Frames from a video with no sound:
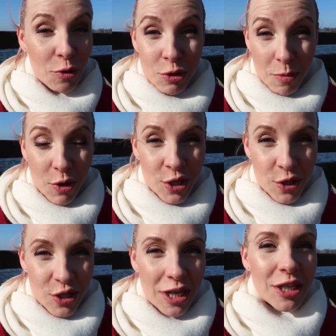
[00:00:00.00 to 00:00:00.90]
Już nie mogę
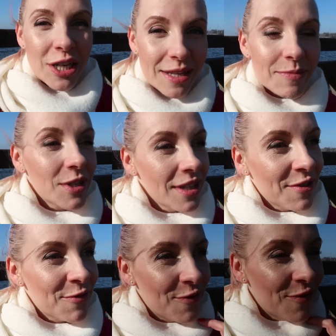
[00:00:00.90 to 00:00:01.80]
się doczekać, kiedy
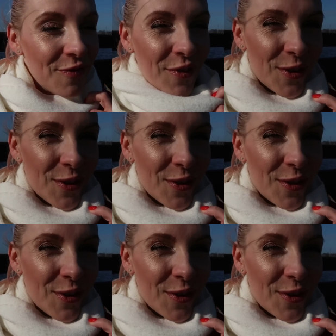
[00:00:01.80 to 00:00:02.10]
przyjdę tu